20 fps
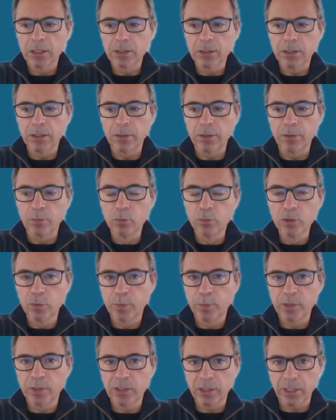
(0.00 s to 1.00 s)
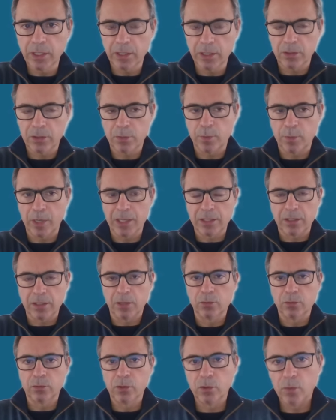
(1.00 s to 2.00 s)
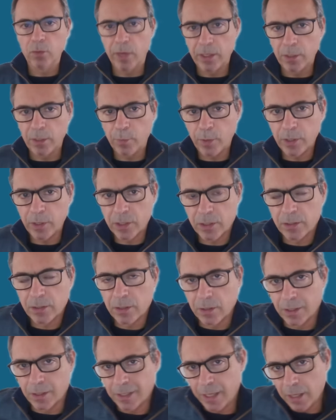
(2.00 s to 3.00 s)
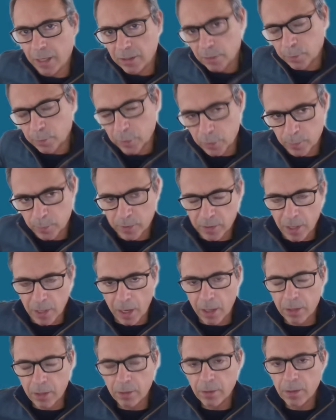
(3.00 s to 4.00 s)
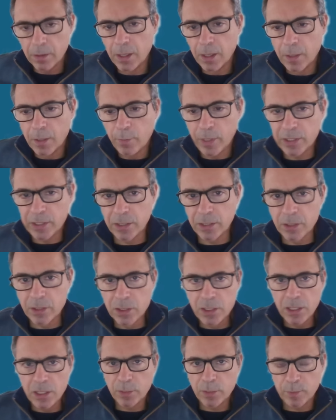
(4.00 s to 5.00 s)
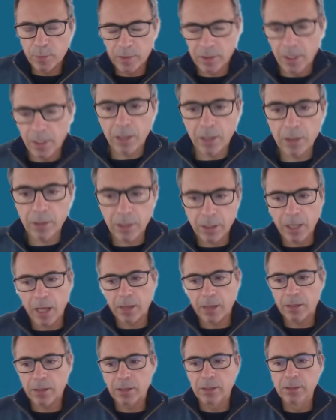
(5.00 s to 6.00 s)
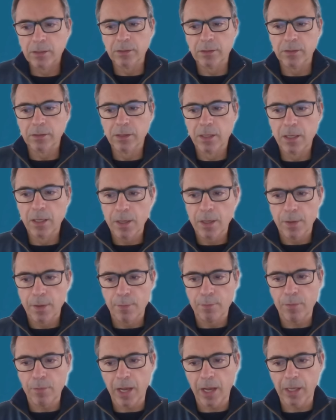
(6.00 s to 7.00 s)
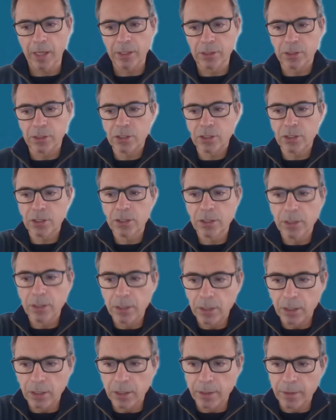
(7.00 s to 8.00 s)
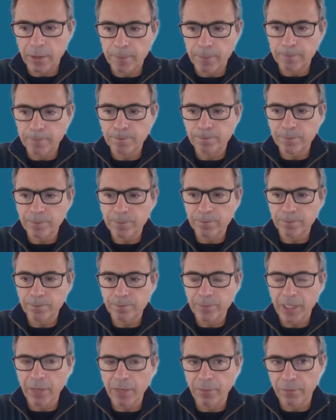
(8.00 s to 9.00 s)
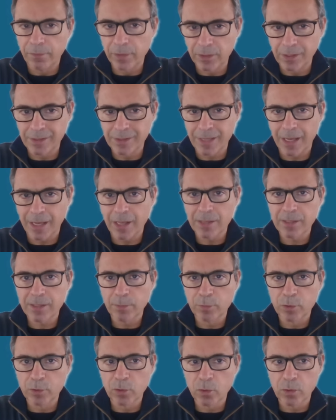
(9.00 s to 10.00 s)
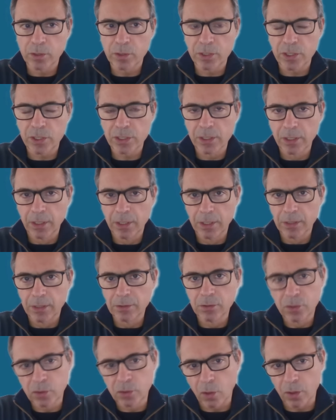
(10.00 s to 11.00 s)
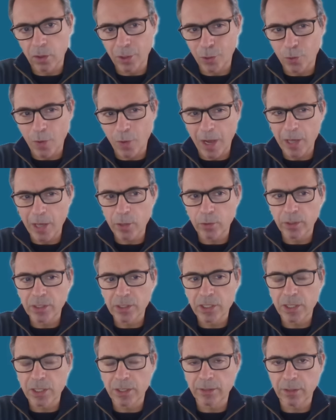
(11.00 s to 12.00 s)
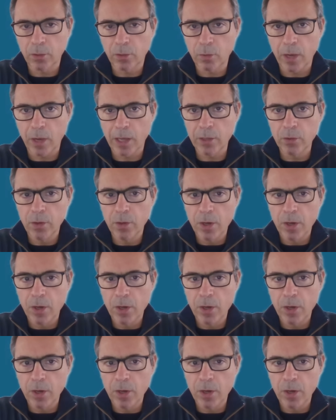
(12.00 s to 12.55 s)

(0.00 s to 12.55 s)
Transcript: uh, muito pertinentes para esta altura do ano e para este arquétipo em especial, para esta energia em especial. Claro que mais um, ehm, enfatizadas em pessoas de Sol Aquário ou de Enxerente Aquário,